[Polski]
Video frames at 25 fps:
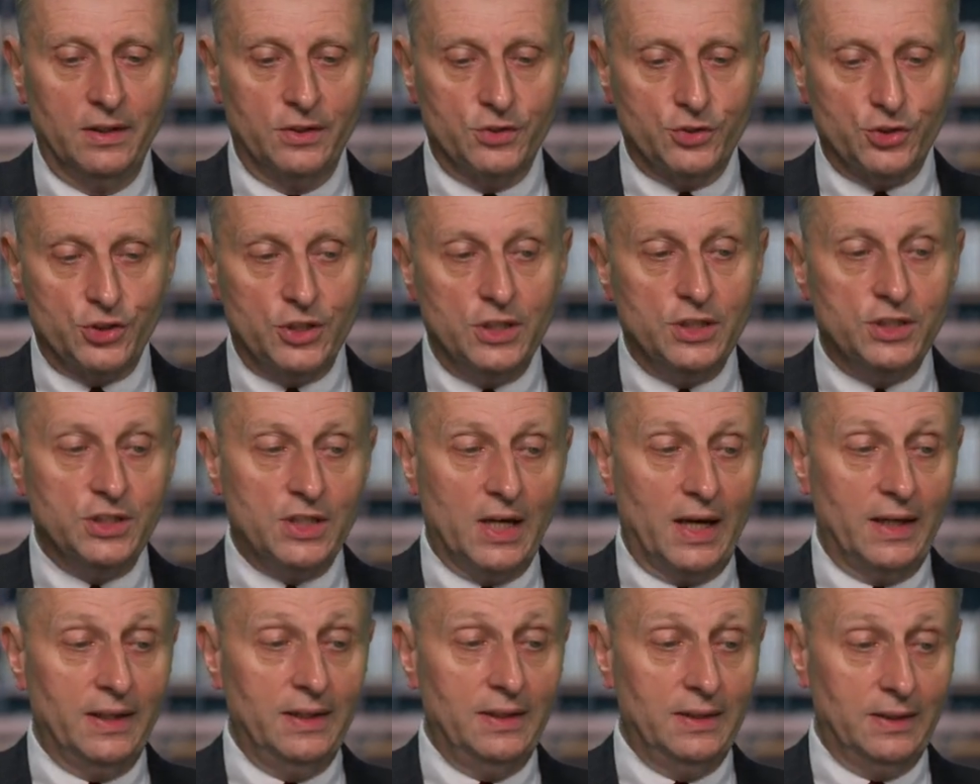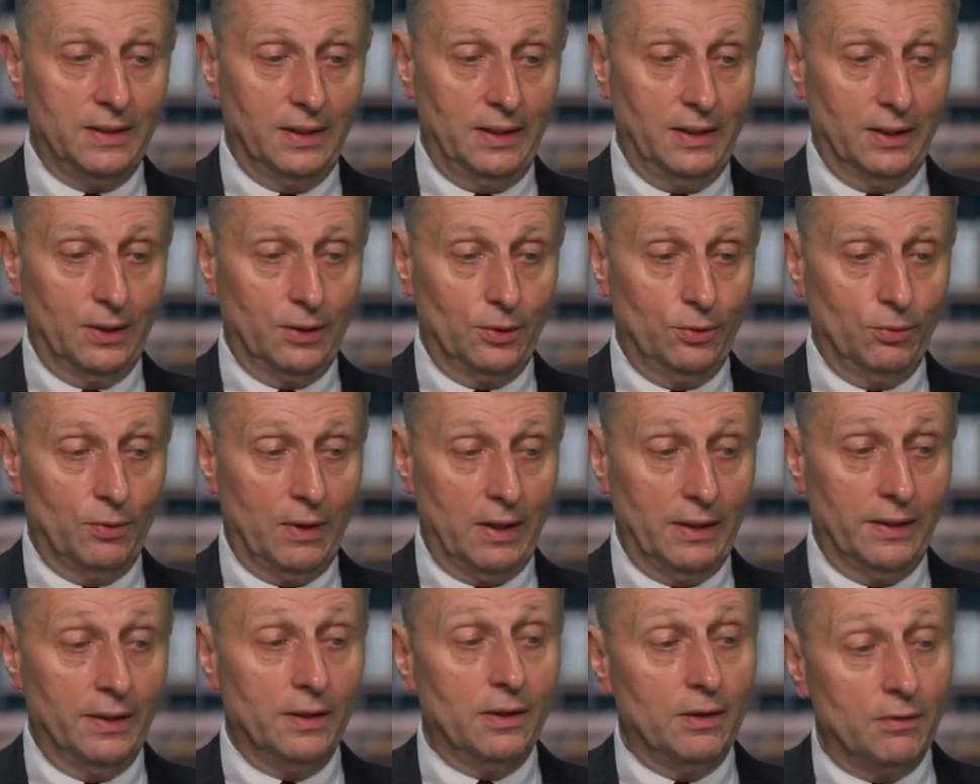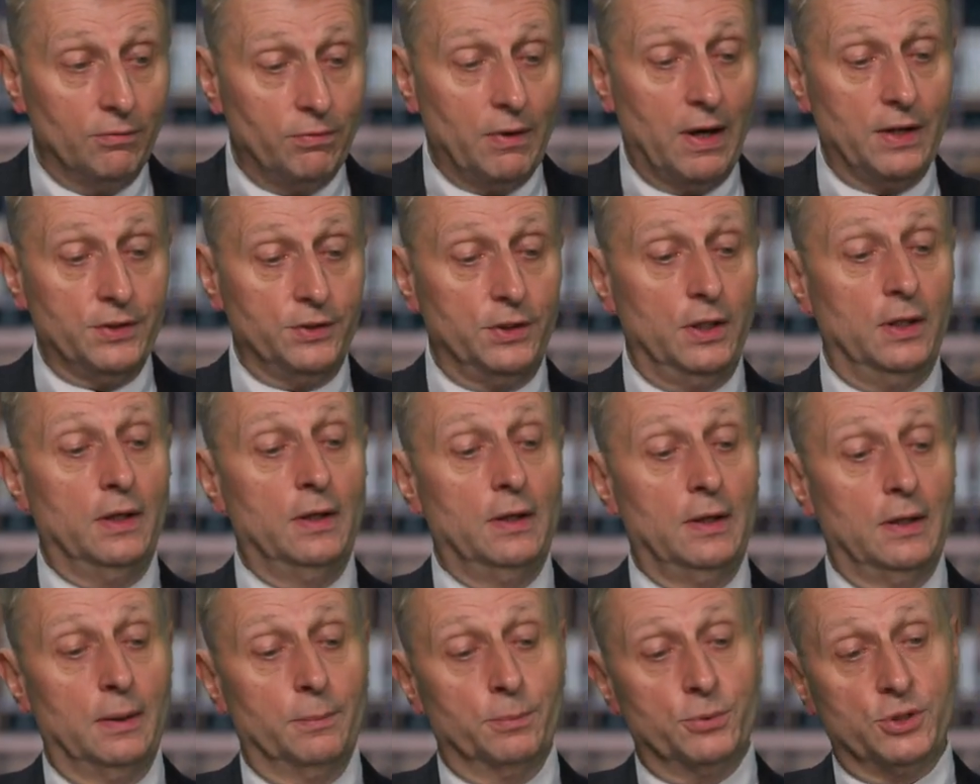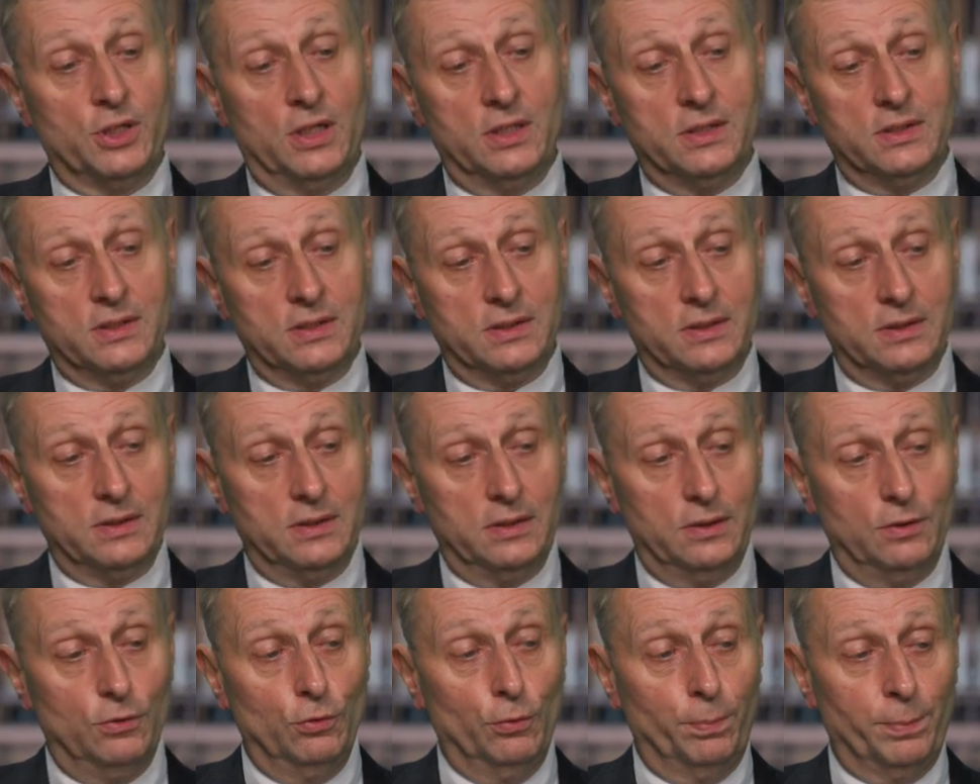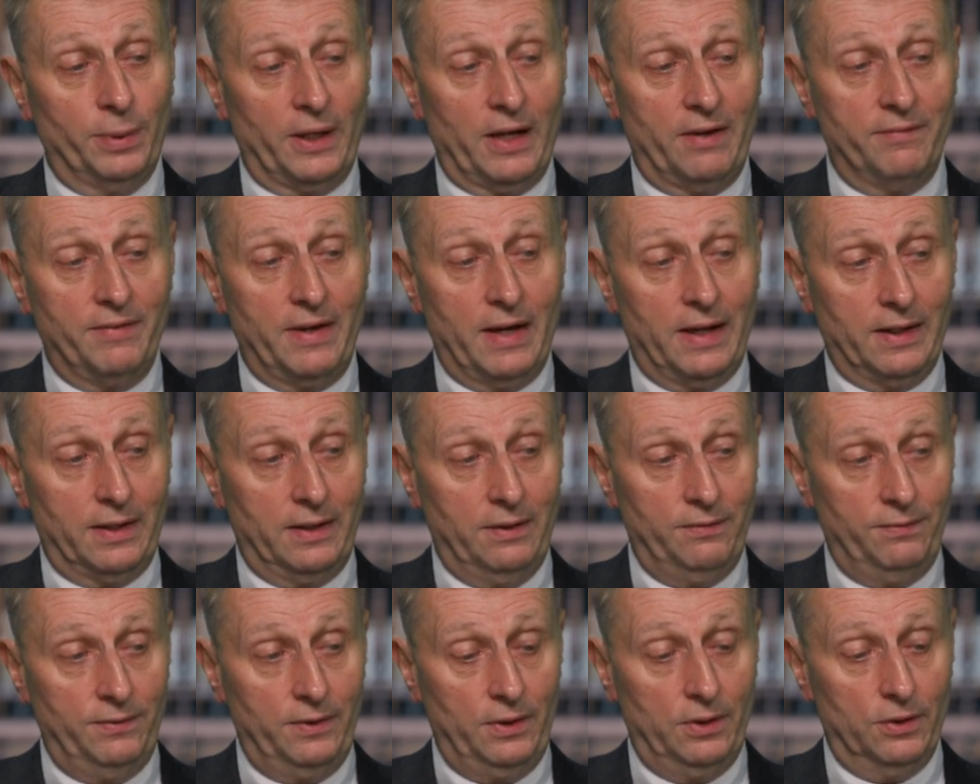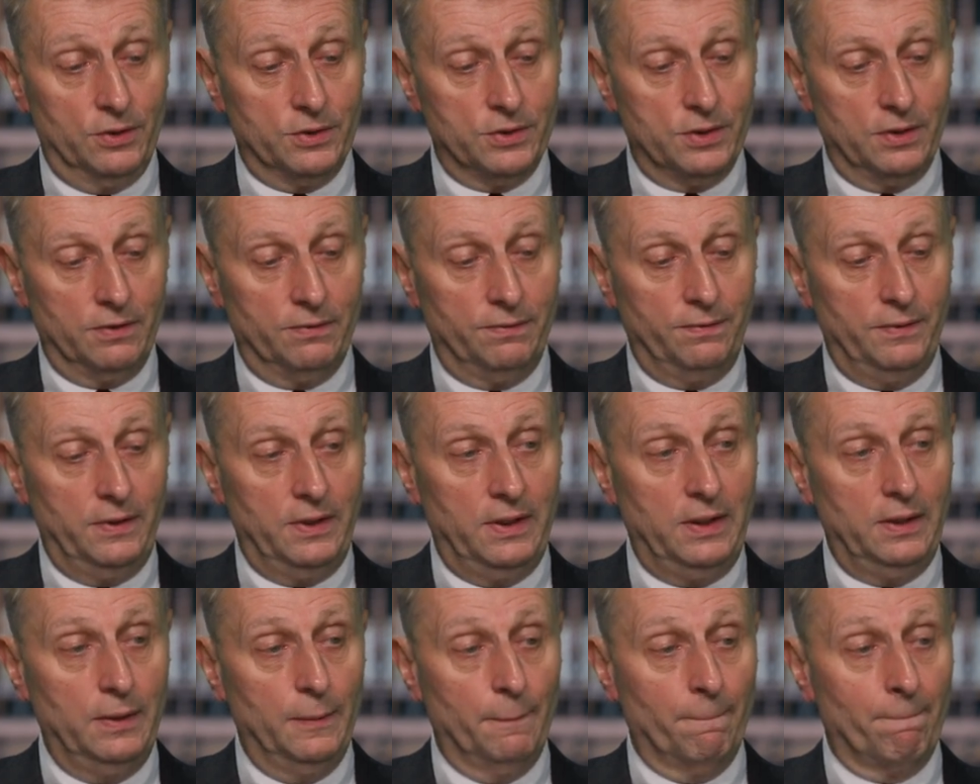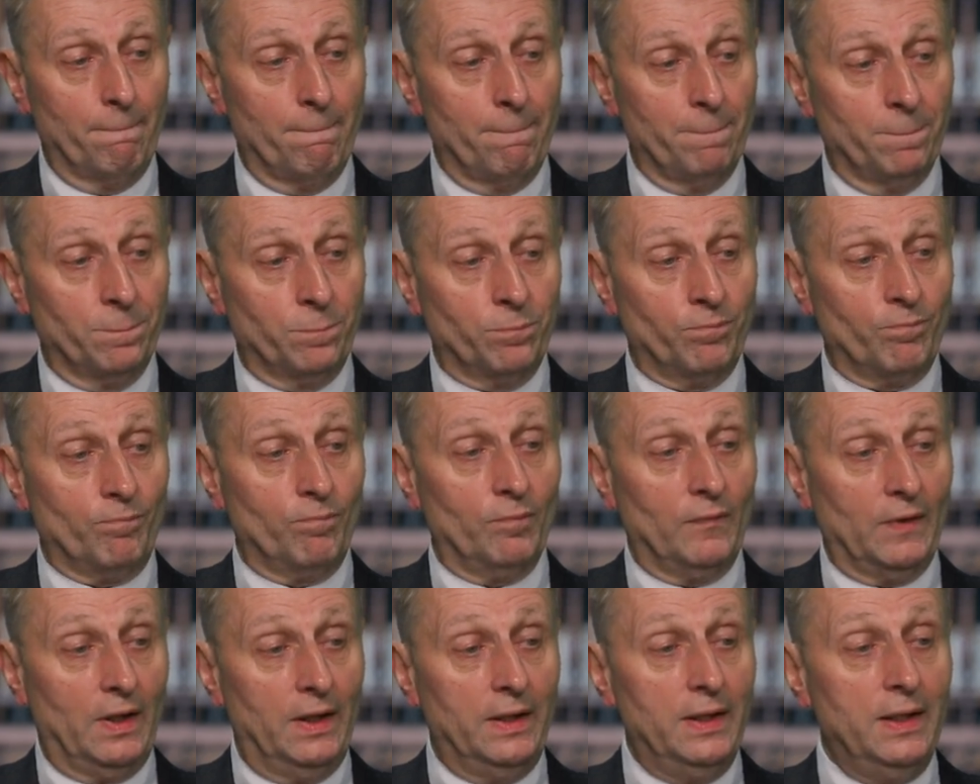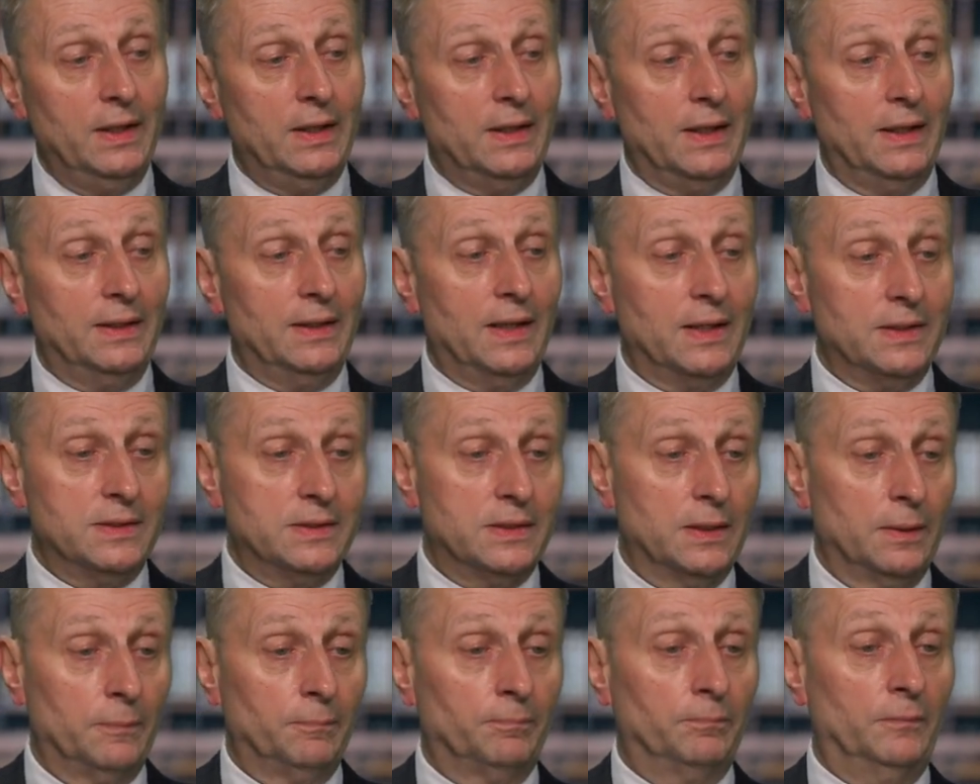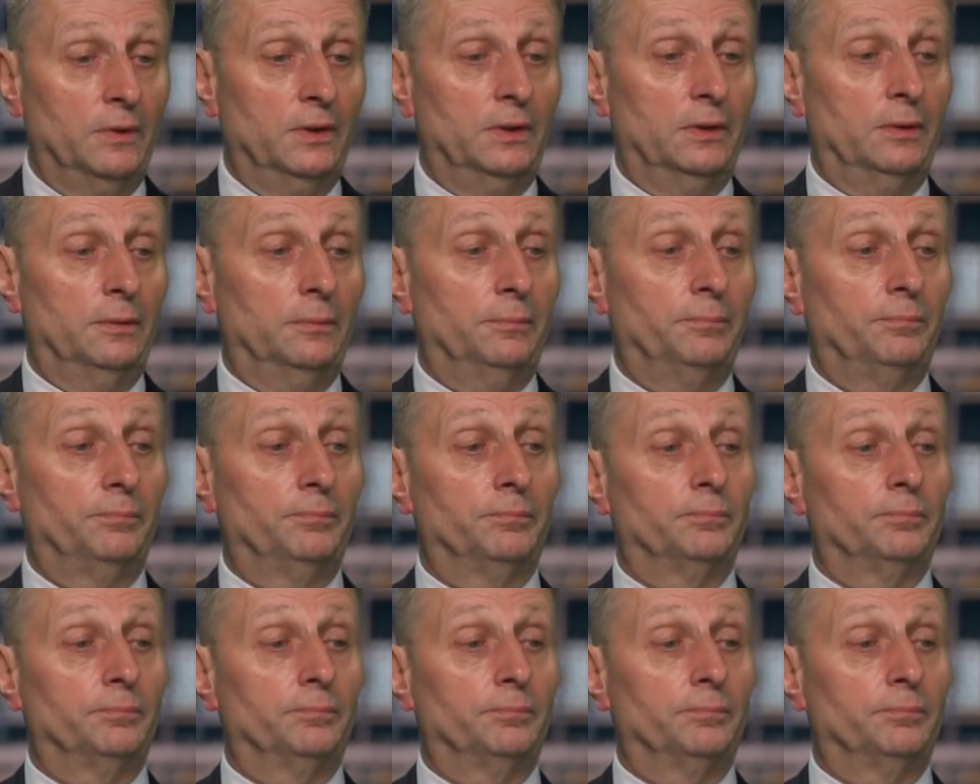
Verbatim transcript: życia intelektualnego właśnie przez y, uprawianie filozofii. Mm, I teraz y,